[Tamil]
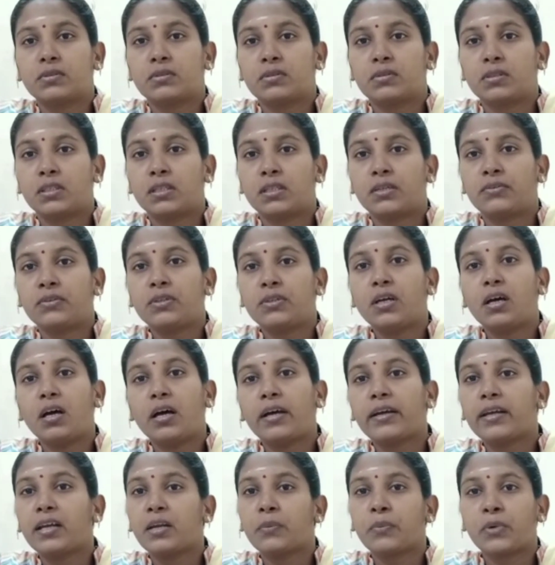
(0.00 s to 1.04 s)
அதாவது
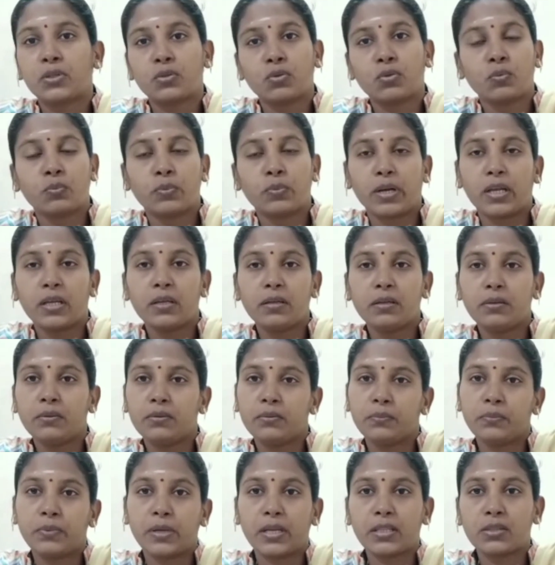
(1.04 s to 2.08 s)
ஆங்கில மருத்துவ முறை
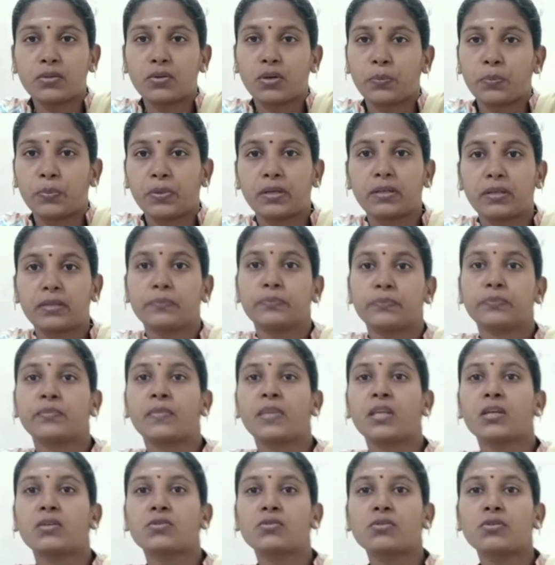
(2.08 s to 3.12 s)
பரிந்துரைப்பாங்க
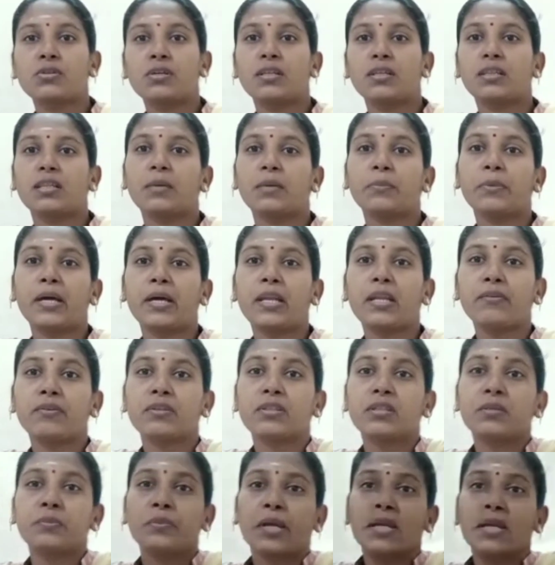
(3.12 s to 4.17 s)
ஸோ இந்த மாதிரி
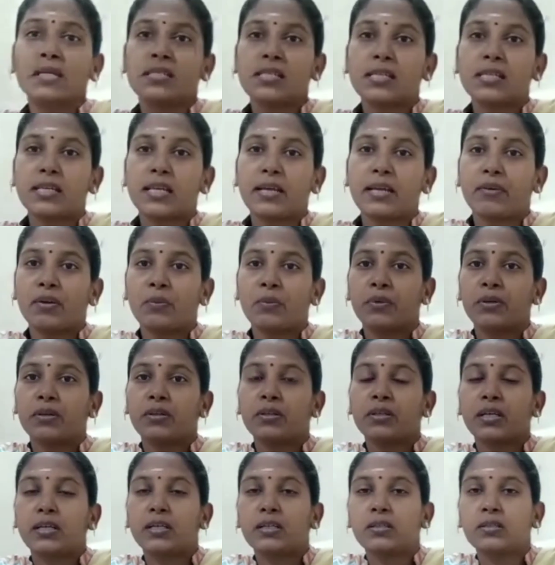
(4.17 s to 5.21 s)
வந்து பேசிக் லெவல்
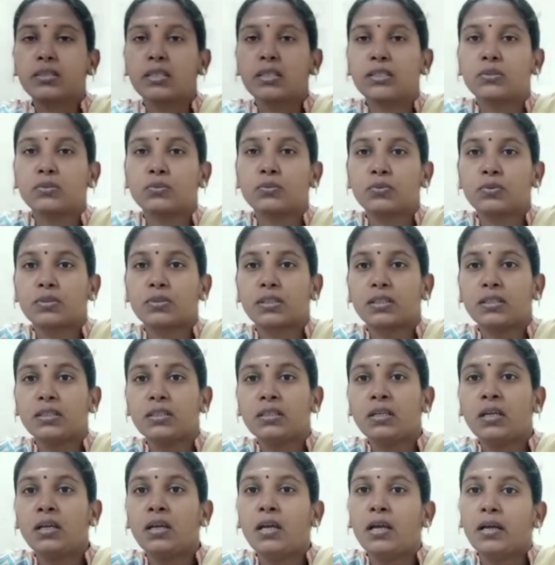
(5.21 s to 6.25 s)
மட்டும் கட் கற்றுக் கொடுத்தேன்
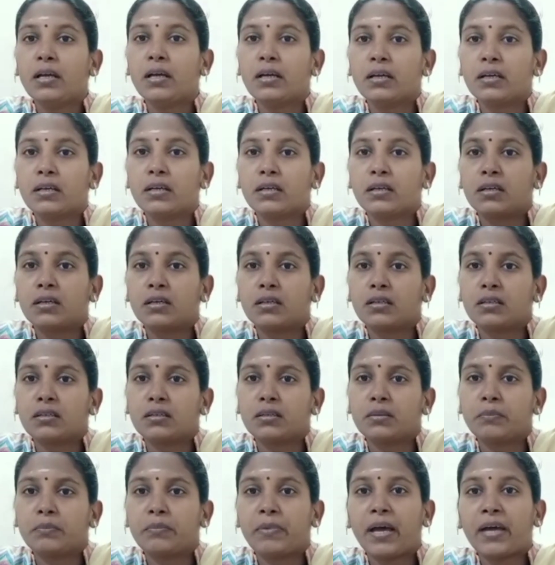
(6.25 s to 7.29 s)

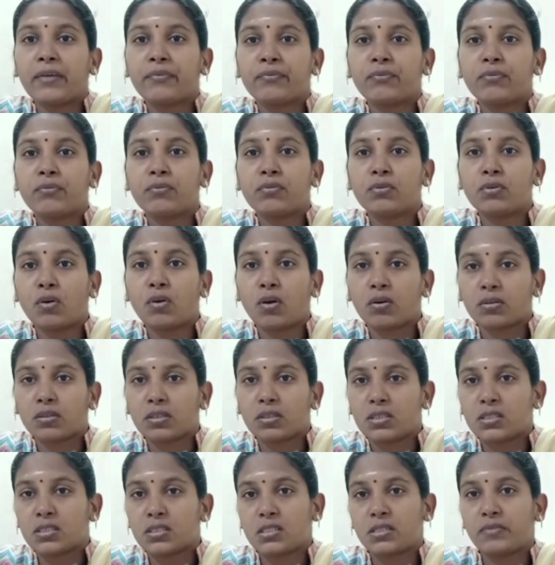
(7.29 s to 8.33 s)
வேர் ஃபுட்
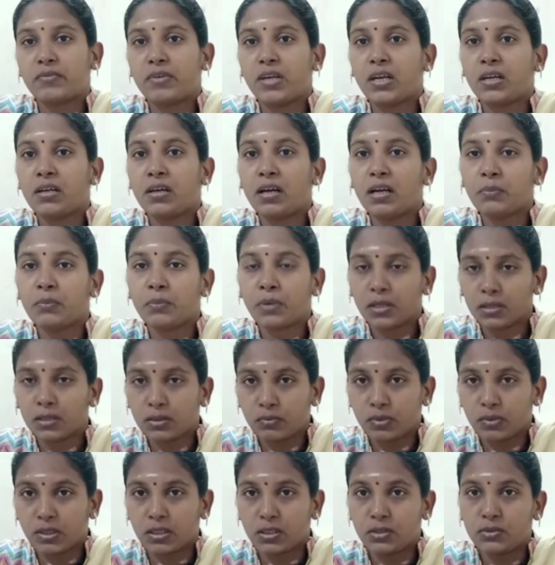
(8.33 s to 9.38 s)
டாக்டர்ஸ் வெறுங்கால்
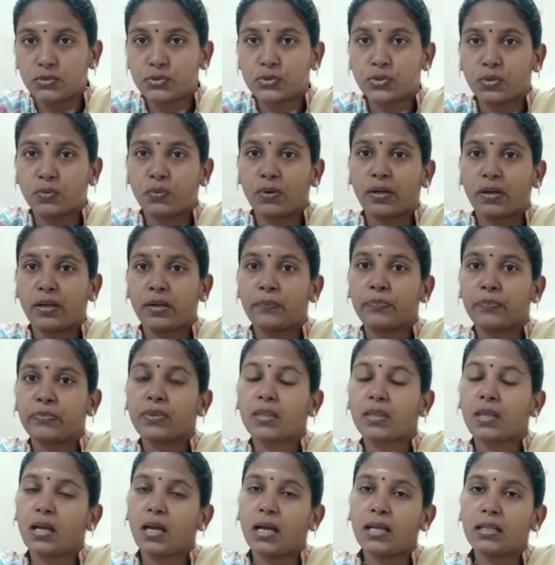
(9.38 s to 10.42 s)
மருத்துவர்கள்னு சொல்லுவாங்க
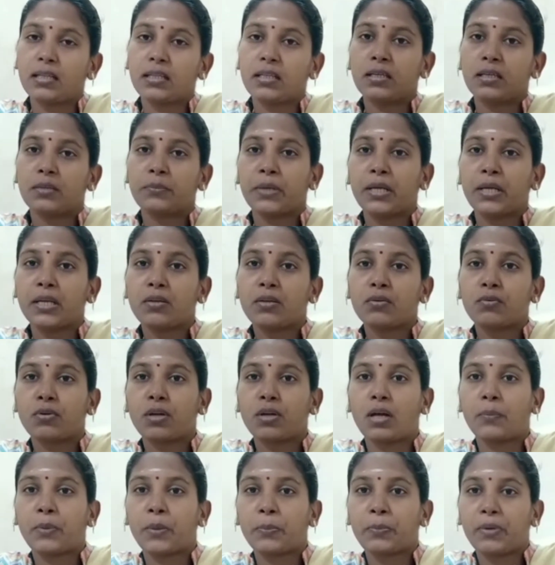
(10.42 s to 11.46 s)
அந்த மாதிரி ஒரு
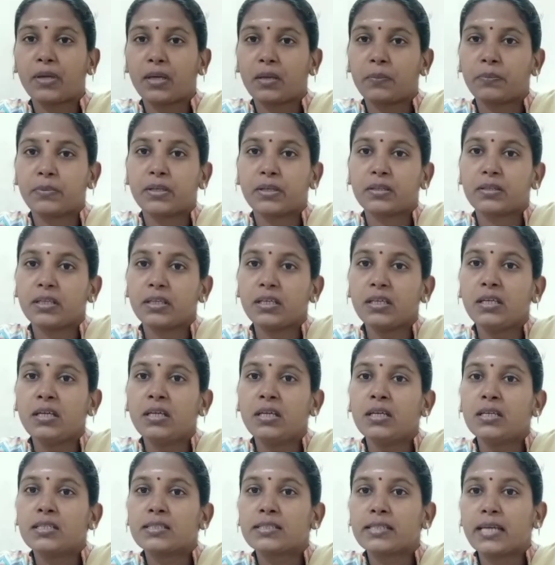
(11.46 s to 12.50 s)
அமைப்பை ஏற்படுத்தி
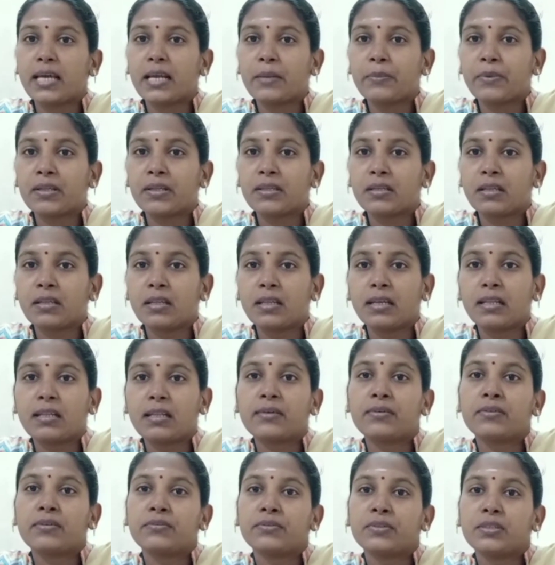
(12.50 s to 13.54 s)
செயல்படுத்தினதில்
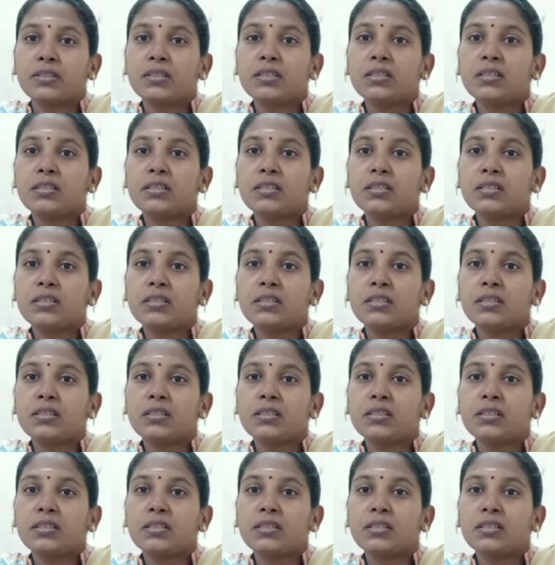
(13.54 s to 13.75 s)
தான் வந்து